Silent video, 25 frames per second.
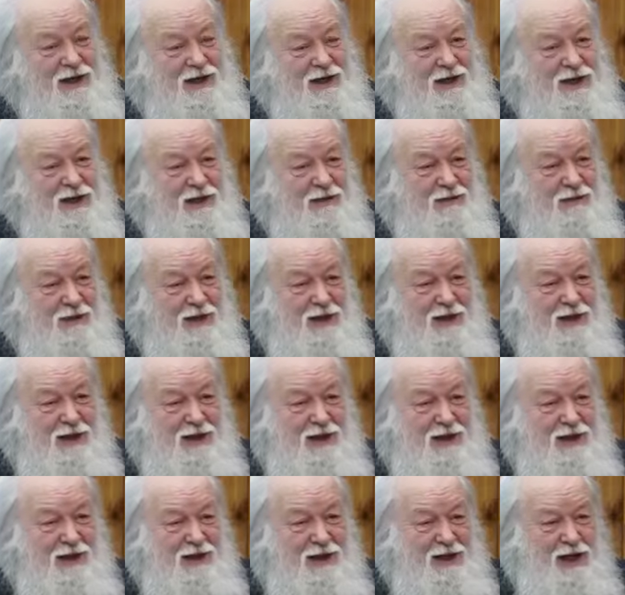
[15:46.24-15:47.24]
чем
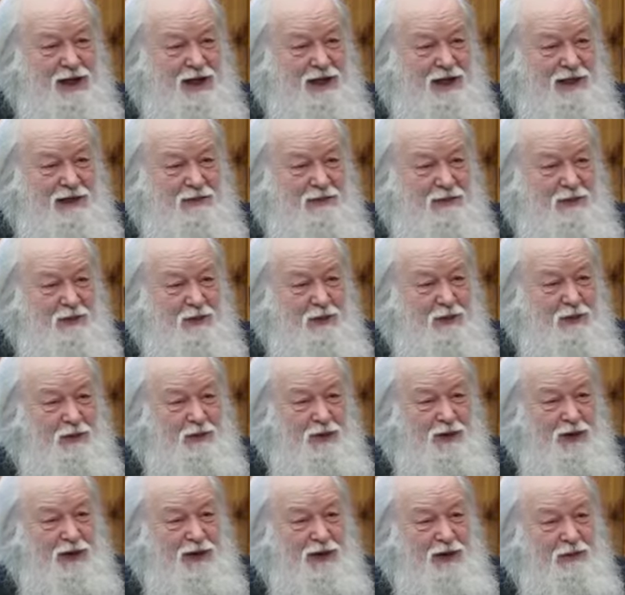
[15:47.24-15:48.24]
дальше вглубь
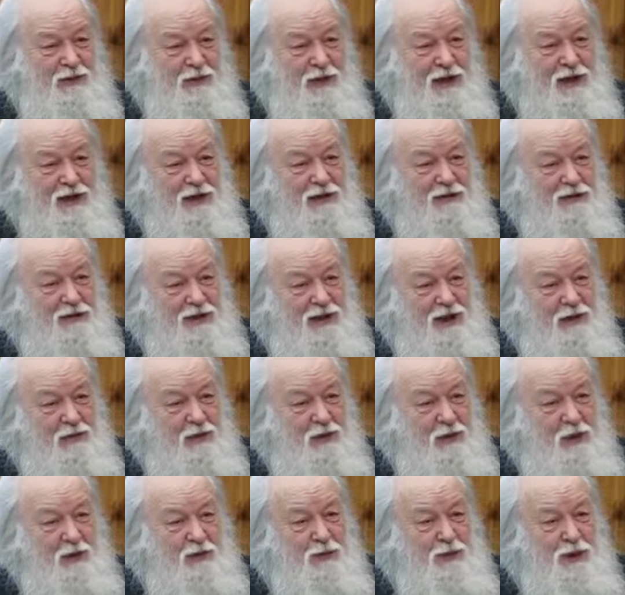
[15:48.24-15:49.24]
предков, тем
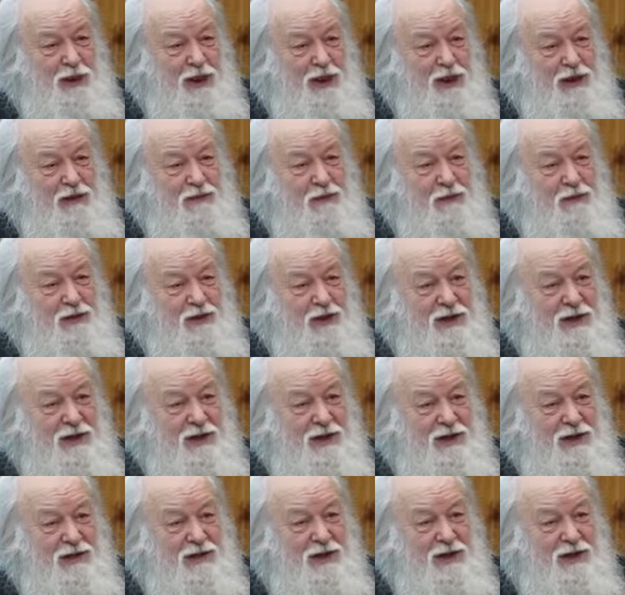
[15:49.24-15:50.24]
глупее. А там вообще,
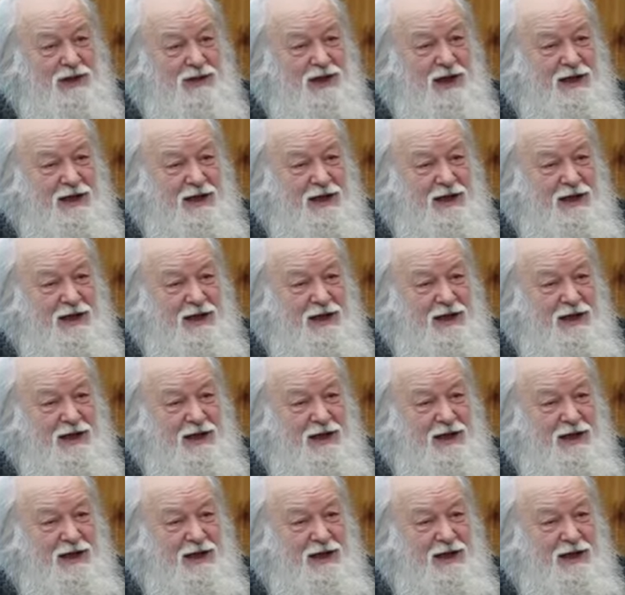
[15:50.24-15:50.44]
так сказать,